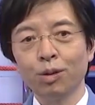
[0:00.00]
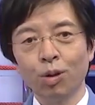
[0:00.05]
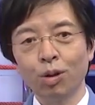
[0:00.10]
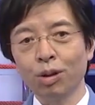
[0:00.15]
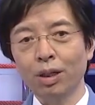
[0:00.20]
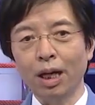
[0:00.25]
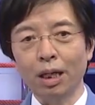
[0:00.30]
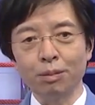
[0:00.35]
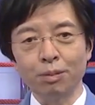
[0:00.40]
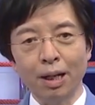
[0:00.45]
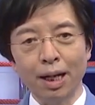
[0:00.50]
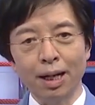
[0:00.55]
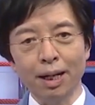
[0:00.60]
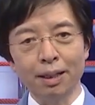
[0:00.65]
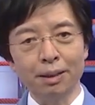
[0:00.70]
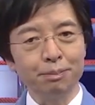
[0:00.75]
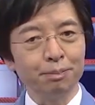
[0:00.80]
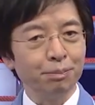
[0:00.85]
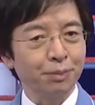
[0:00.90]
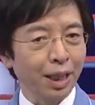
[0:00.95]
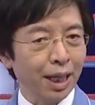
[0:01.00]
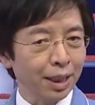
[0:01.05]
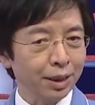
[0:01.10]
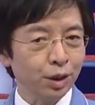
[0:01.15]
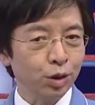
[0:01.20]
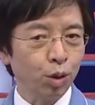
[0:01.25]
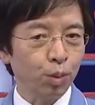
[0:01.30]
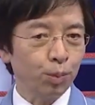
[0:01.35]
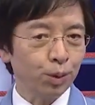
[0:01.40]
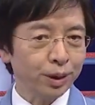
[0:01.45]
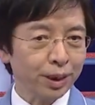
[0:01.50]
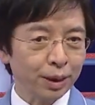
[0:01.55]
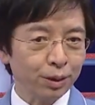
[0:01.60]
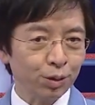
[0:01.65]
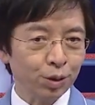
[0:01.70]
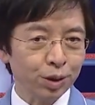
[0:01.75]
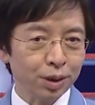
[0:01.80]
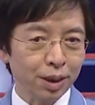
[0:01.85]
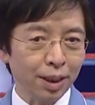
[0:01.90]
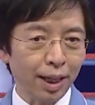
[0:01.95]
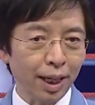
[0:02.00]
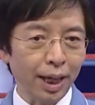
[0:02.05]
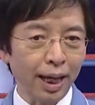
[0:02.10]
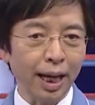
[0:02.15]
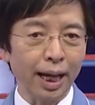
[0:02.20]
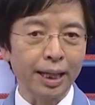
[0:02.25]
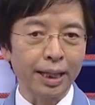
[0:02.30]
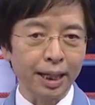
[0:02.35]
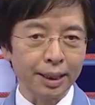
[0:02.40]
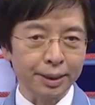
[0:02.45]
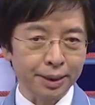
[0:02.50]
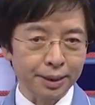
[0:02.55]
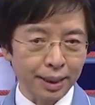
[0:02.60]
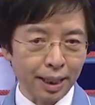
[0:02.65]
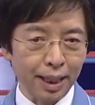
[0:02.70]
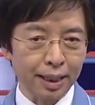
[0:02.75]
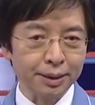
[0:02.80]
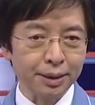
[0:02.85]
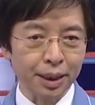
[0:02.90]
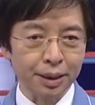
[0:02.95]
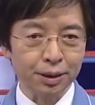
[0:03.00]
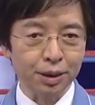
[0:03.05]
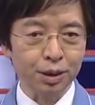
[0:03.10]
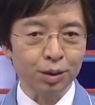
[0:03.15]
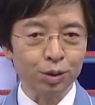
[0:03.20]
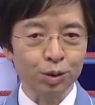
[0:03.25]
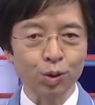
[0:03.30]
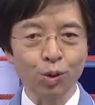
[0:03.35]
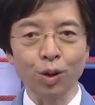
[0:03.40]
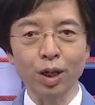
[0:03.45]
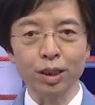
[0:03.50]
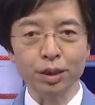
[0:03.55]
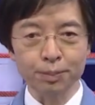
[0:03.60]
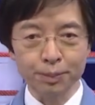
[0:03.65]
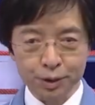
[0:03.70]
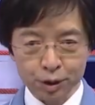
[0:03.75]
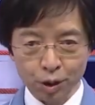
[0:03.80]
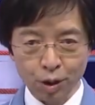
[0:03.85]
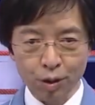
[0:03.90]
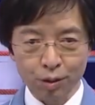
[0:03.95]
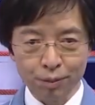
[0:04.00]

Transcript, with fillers: 今回は昔おもちゃとして流行った写真を紹介しましょ